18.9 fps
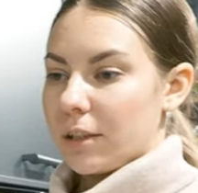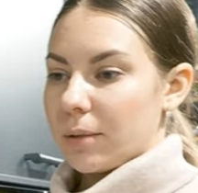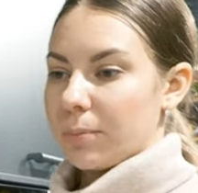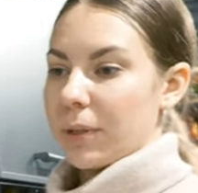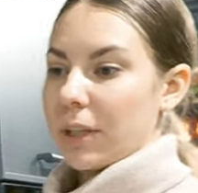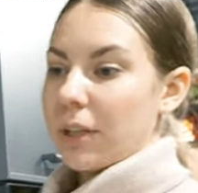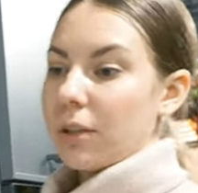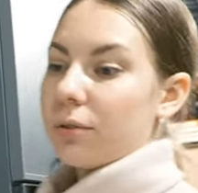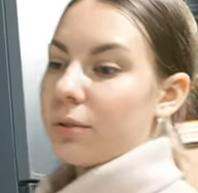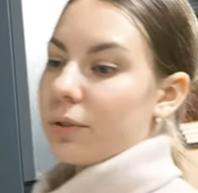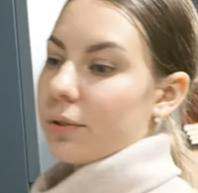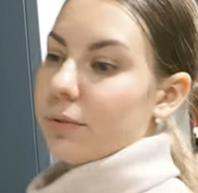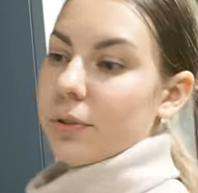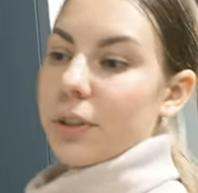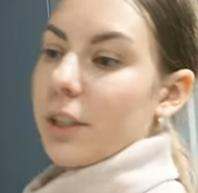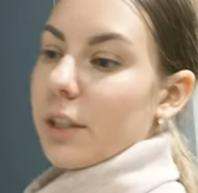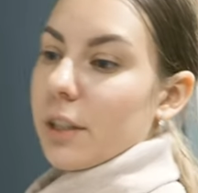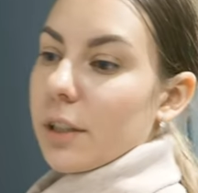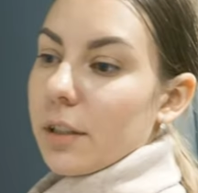
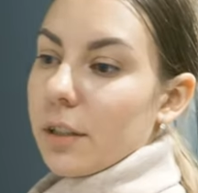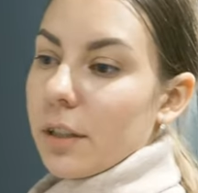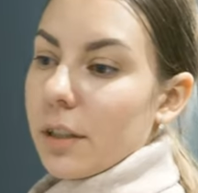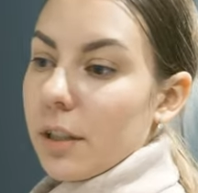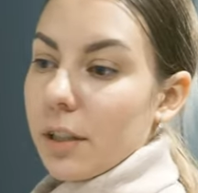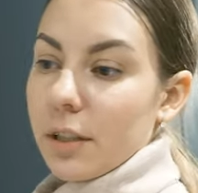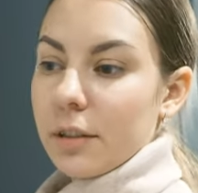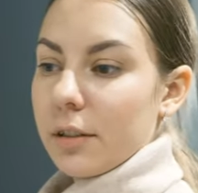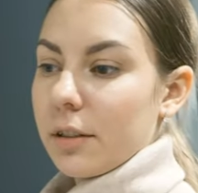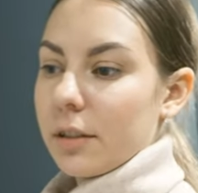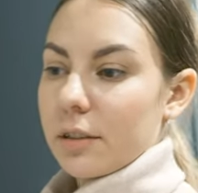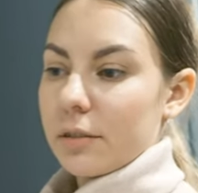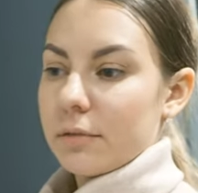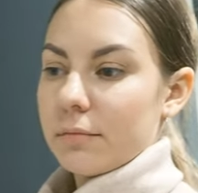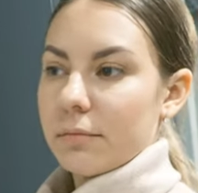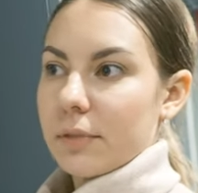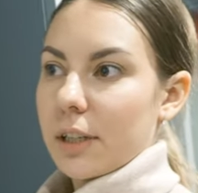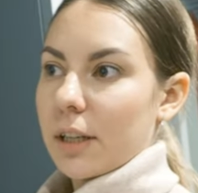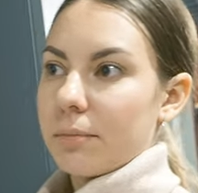приготовки каких-то
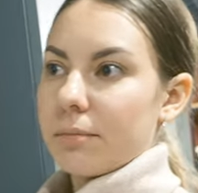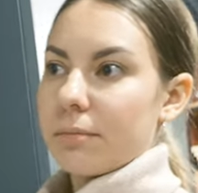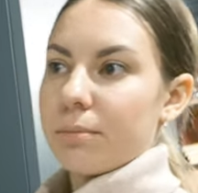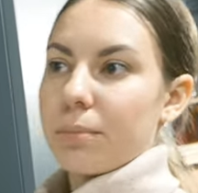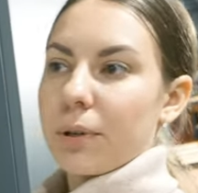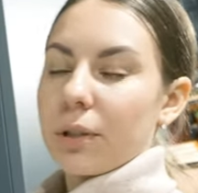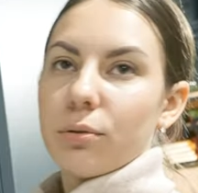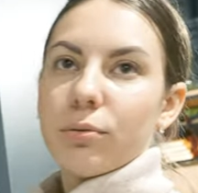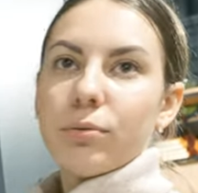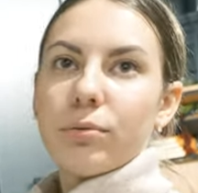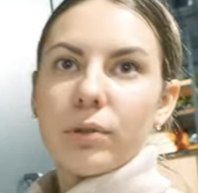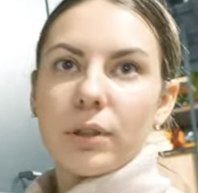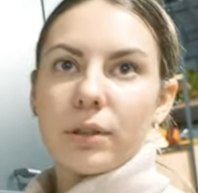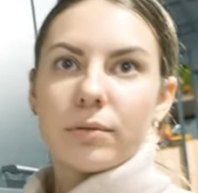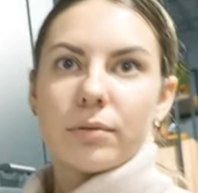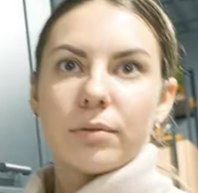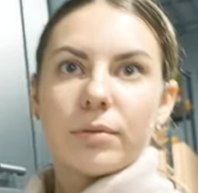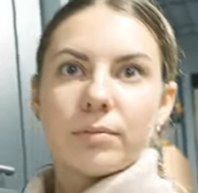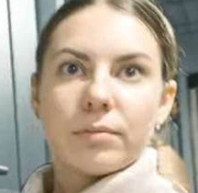
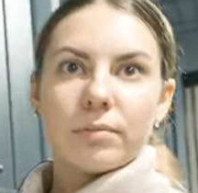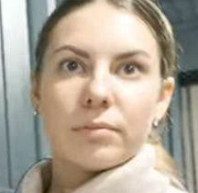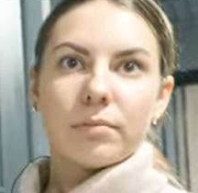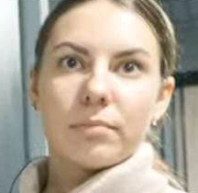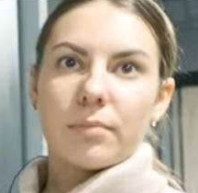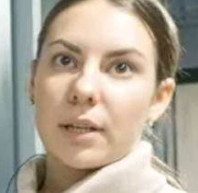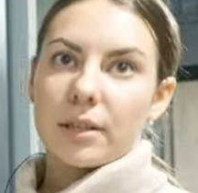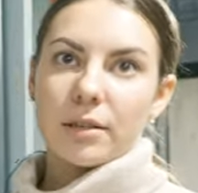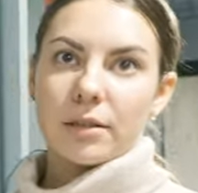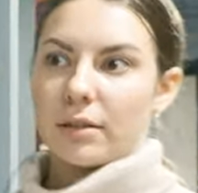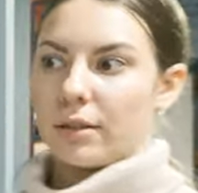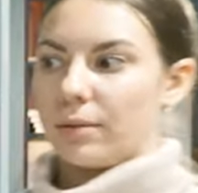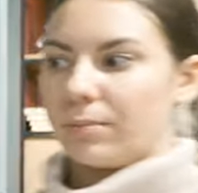продуктов, масла и